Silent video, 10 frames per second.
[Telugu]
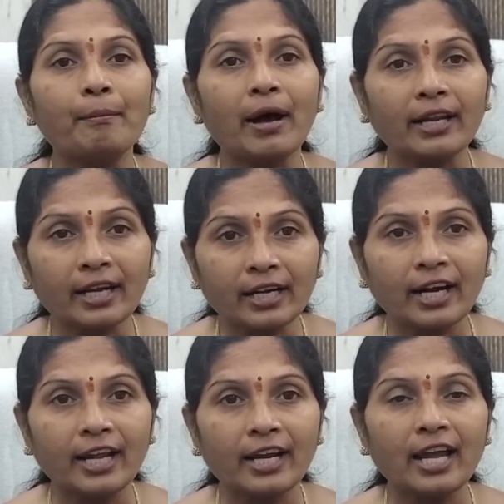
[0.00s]

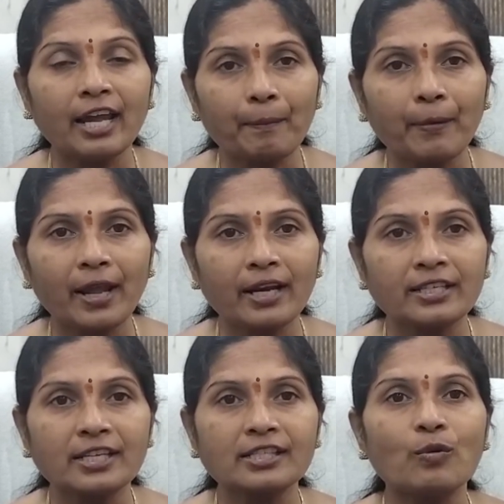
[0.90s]
మరెక్కడైనా ఎప్పుడైనా
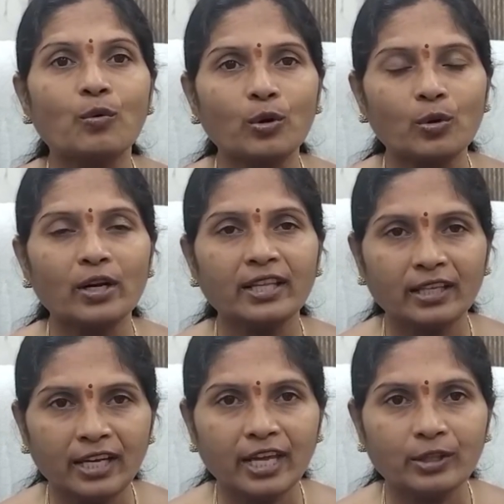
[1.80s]
చేస్తే
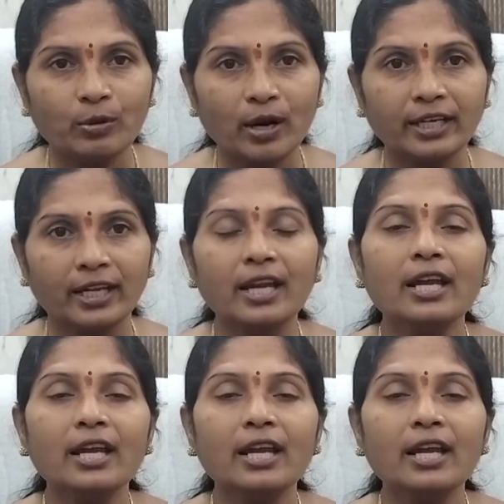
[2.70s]
ఊరుకునేది లేదు అని